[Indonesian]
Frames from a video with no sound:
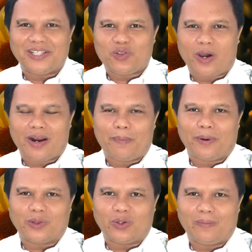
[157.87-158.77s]
suara
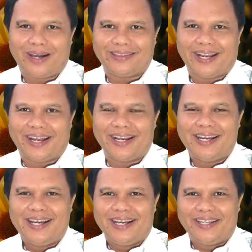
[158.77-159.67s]
pertobatan
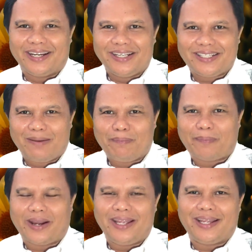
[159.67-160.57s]
yang
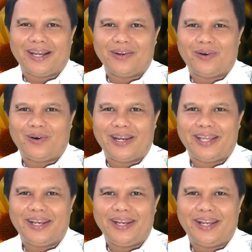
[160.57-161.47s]
disampaikan oleh
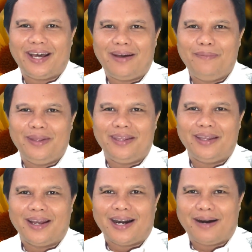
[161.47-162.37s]

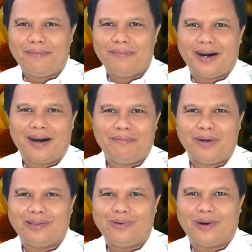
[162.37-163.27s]
nabi
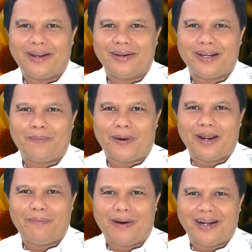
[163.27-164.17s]
hamba-hamba Tuhan
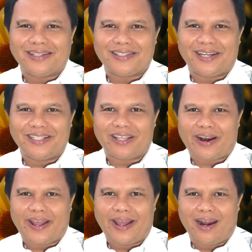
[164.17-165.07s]
kepada bangsa
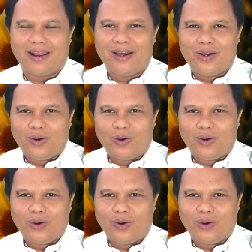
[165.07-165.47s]
Israel